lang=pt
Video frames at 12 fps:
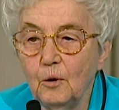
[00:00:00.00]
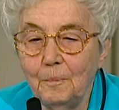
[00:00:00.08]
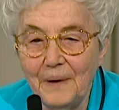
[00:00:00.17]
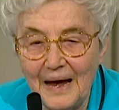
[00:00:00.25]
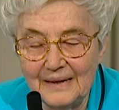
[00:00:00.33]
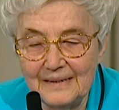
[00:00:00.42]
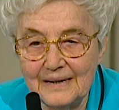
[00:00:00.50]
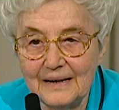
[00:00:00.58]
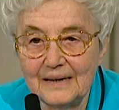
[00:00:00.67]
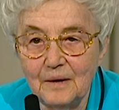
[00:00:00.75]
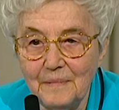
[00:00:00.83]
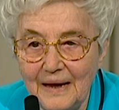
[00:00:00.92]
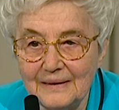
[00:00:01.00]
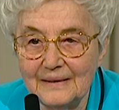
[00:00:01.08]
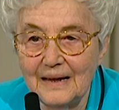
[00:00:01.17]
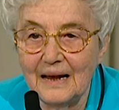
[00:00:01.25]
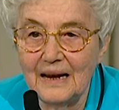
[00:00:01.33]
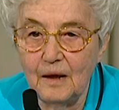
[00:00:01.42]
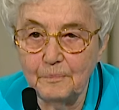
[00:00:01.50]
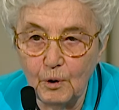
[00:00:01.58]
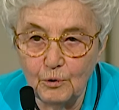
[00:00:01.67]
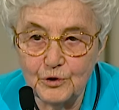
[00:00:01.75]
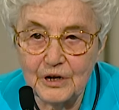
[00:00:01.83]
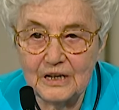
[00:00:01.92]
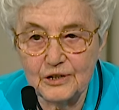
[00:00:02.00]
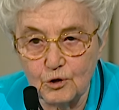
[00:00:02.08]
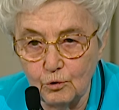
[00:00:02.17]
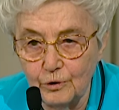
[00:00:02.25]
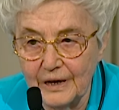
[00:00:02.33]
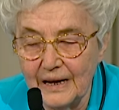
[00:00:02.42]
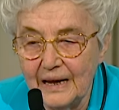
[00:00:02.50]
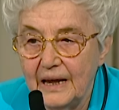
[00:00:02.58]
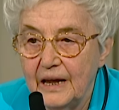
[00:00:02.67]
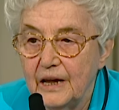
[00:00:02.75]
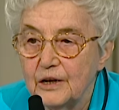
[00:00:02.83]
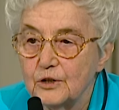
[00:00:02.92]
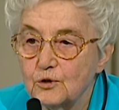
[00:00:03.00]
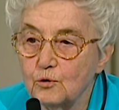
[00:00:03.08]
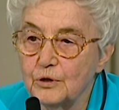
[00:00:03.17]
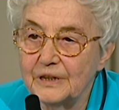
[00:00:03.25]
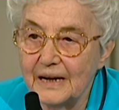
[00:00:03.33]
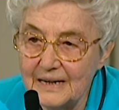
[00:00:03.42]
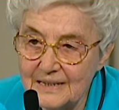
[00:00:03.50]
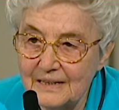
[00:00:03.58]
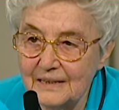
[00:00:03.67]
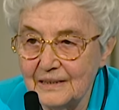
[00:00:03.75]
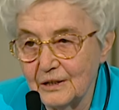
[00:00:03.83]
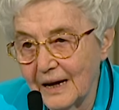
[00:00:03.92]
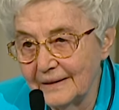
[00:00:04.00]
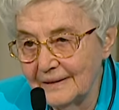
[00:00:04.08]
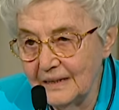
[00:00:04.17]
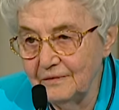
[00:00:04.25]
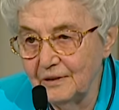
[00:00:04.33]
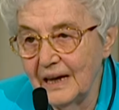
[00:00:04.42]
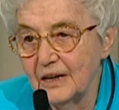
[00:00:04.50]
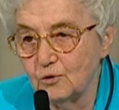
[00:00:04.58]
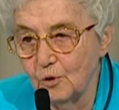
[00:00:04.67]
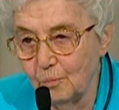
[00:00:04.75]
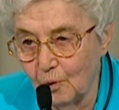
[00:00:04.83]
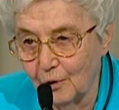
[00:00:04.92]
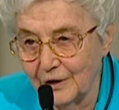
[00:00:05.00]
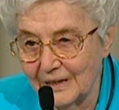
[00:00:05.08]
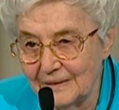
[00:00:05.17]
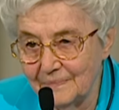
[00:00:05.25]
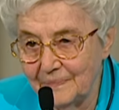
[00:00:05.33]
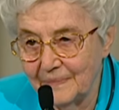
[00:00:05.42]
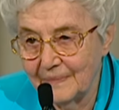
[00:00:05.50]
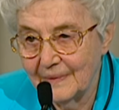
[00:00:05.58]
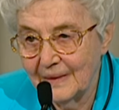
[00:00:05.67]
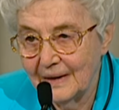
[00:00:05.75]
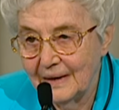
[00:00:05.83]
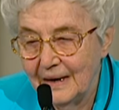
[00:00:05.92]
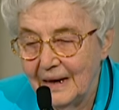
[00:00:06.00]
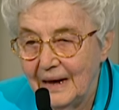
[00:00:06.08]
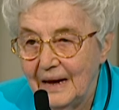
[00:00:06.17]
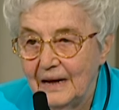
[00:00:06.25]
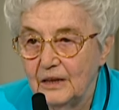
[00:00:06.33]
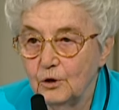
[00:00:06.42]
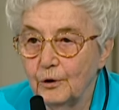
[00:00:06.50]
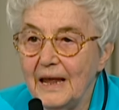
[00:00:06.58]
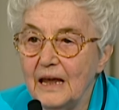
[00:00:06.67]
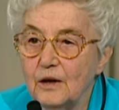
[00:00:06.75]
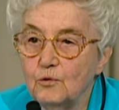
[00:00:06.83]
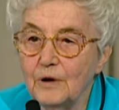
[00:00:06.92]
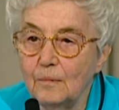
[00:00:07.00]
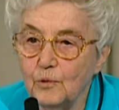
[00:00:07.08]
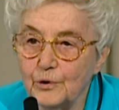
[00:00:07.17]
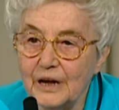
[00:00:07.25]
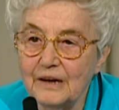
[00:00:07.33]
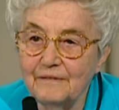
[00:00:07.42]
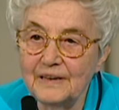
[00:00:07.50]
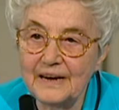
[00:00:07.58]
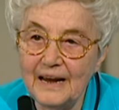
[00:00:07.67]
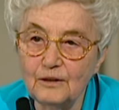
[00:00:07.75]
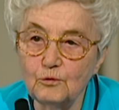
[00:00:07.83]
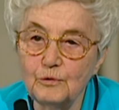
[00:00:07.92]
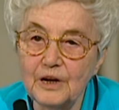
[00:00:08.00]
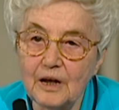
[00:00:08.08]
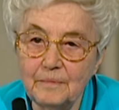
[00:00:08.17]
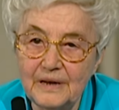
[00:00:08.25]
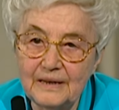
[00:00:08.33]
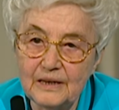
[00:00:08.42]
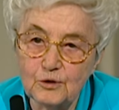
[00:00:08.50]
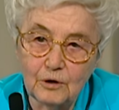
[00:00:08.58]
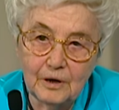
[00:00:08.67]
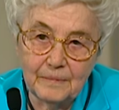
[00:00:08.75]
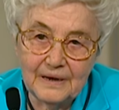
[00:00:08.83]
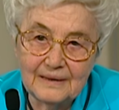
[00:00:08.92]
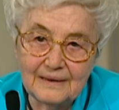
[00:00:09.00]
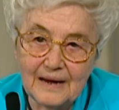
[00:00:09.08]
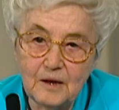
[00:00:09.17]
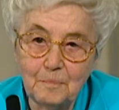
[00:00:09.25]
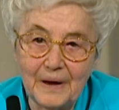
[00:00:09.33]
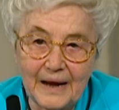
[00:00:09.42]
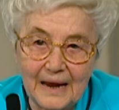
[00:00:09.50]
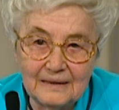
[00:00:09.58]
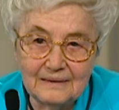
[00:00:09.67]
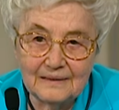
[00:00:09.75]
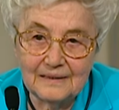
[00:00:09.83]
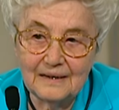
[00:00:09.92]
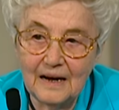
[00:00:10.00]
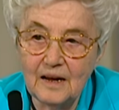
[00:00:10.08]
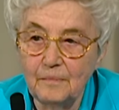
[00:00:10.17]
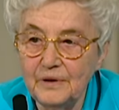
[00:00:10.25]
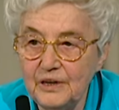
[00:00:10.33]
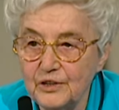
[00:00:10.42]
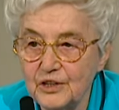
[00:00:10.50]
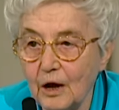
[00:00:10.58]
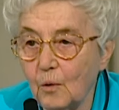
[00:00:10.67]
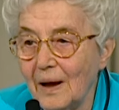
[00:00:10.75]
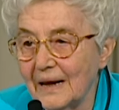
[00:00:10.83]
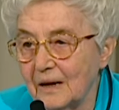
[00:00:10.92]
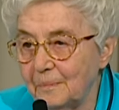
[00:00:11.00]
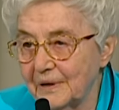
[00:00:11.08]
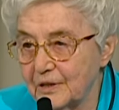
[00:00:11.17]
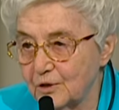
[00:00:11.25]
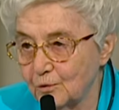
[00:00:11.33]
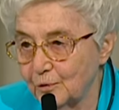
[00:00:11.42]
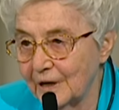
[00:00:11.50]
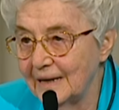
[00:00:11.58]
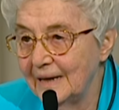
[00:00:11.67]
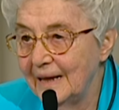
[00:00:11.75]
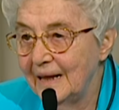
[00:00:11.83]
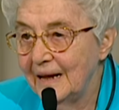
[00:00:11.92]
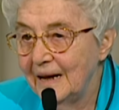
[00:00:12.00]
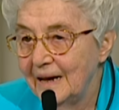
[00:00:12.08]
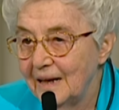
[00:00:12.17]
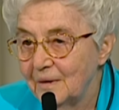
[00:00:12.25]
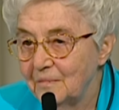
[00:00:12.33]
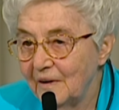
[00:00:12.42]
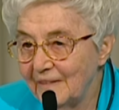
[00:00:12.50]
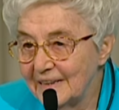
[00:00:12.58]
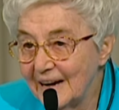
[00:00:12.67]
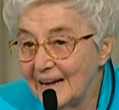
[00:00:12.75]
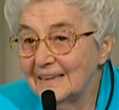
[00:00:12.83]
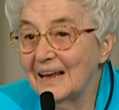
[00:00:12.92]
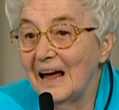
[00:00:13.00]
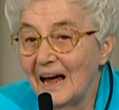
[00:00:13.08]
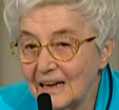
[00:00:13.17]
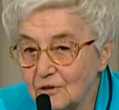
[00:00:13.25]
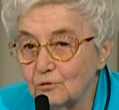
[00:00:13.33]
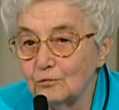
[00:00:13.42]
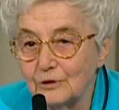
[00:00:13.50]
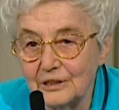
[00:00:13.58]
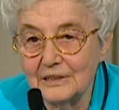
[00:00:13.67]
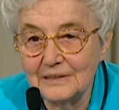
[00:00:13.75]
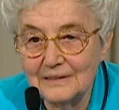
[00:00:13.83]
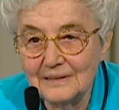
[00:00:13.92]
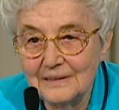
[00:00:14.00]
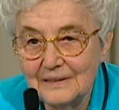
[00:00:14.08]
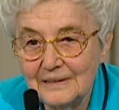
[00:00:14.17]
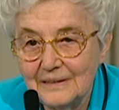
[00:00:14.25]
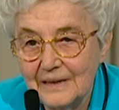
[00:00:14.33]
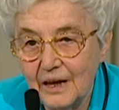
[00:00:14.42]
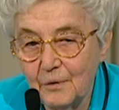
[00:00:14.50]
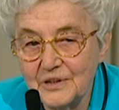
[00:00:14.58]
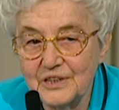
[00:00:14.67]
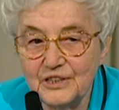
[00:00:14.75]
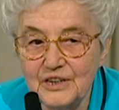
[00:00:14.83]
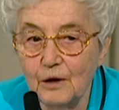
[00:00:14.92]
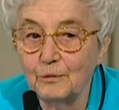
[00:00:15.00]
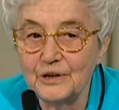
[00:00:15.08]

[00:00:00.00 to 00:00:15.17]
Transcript: Como Deus Pai, que manda a chuva e o sol sobre os maus e sobre os bons. Não é um amor dirigido somente aos parentes, aos amigos, a alguma pessoa, mas é dirigido a todos.